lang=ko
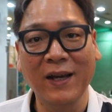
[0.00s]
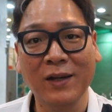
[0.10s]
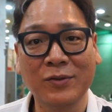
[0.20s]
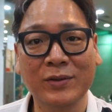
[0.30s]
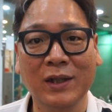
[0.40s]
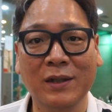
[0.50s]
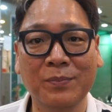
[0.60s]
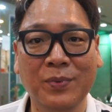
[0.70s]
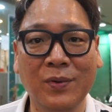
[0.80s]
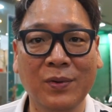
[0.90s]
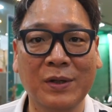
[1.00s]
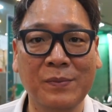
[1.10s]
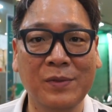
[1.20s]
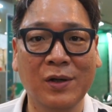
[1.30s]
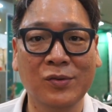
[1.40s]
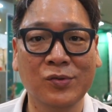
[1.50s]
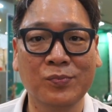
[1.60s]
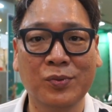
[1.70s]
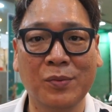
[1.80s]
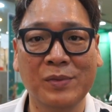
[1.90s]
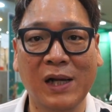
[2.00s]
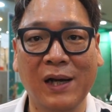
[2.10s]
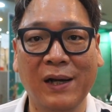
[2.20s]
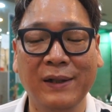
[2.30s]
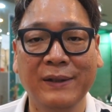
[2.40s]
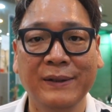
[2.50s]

네, 쿠샤킹 프로 김영훈 프로입니다.